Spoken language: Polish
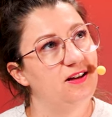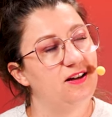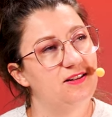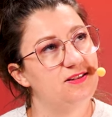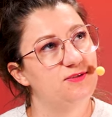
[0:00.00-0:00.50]

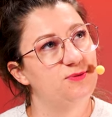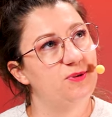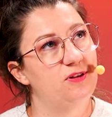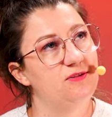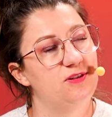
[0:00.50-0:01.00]
ale ze
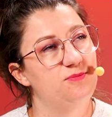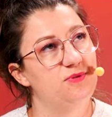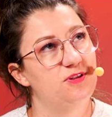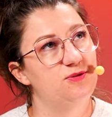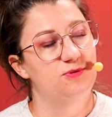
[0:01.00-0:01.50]
wspierającym
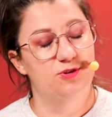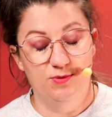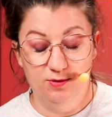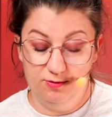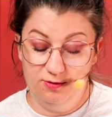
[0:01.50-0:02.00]
mieliśmy
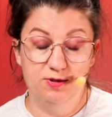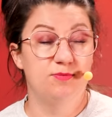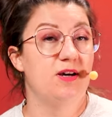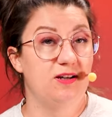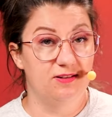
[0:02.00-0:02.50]
śmiechu co
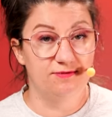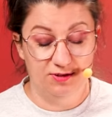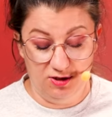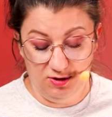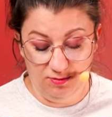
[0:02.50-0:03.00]
niemiara. W
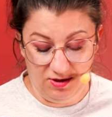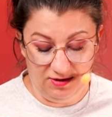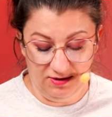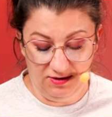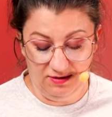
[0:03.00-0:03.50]
każdym
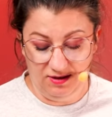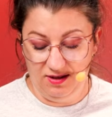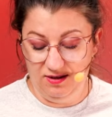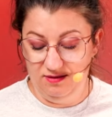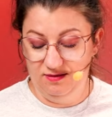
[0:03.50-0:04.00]
razie
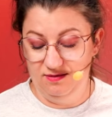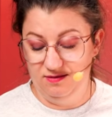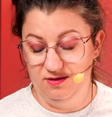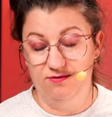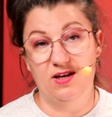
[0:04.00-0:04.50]
te
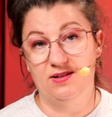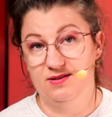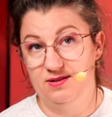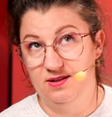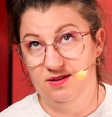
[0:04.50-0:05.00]

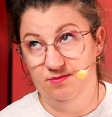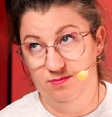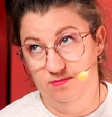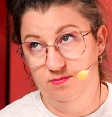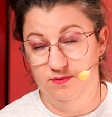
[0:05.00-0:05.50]
gwiazdy,
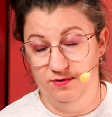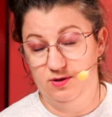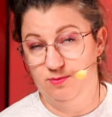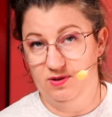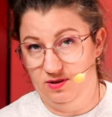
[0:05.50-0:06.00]

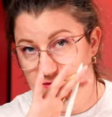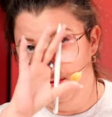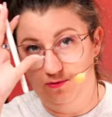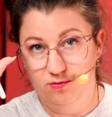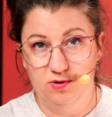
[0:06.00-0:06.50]
powiedzmy tak
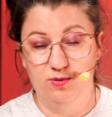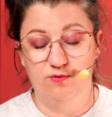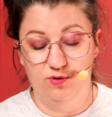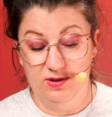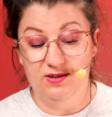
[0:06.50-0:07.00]
ogólnie
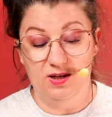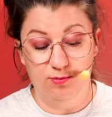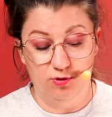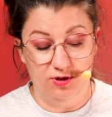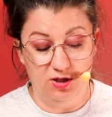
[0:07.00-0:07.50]
mówiąc,
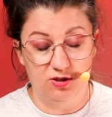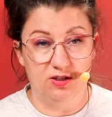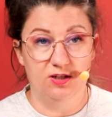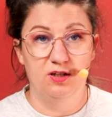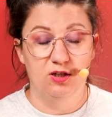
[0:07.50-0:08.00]
znam, kojarzę.